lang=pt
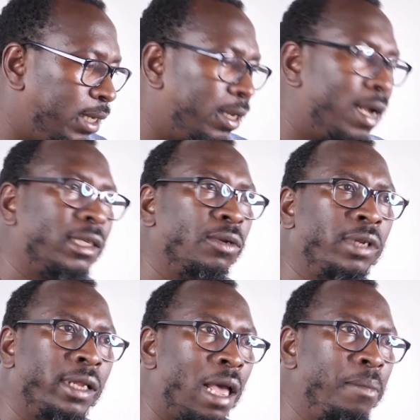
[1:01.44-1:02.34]
identidades são
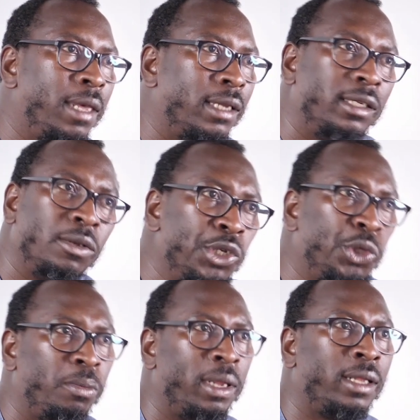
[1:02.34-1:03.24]
dinâmicas e são
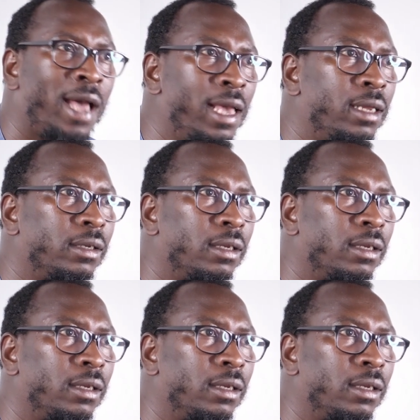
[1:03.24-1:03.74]
instrumentais?